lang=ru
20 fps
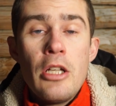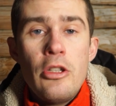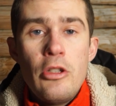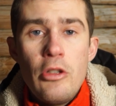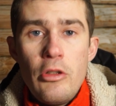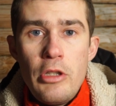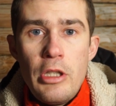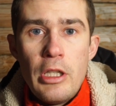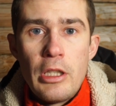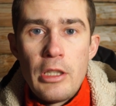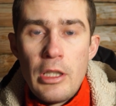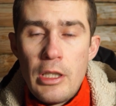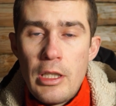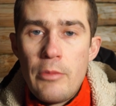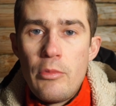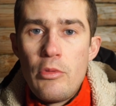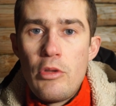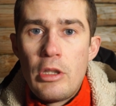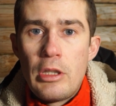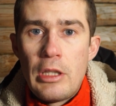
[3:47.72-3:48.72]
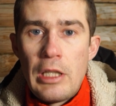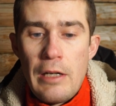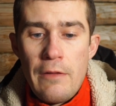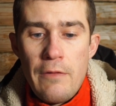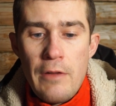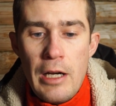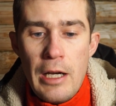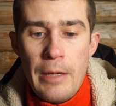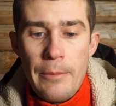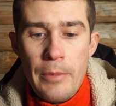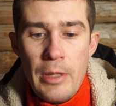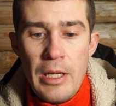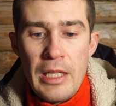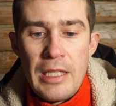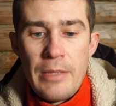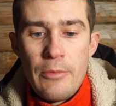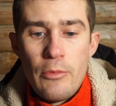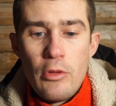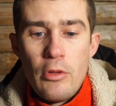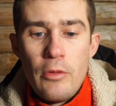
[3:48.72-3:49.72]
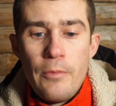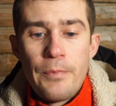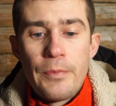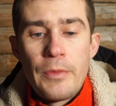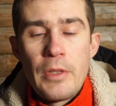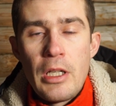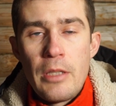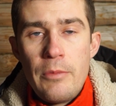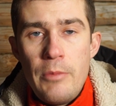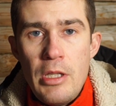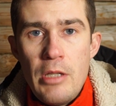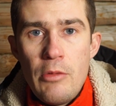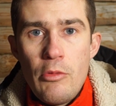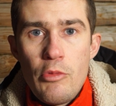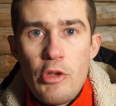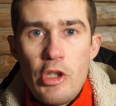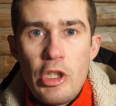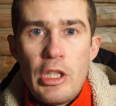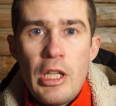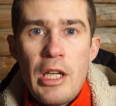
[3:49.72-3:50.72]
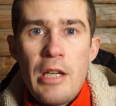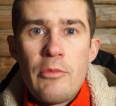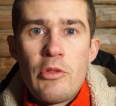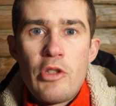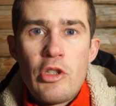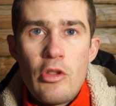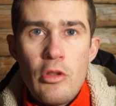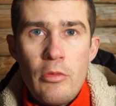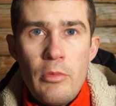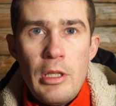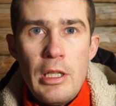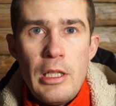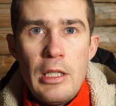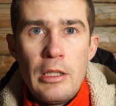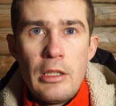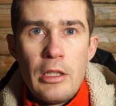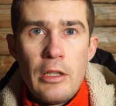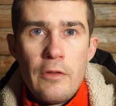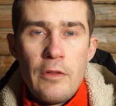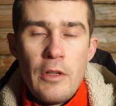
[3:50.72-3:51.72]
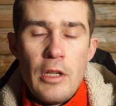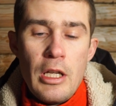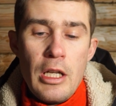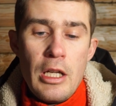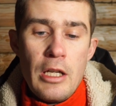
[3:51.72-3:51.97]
Но нет, это будет трава, поэтому как минимум считаем 100 мл.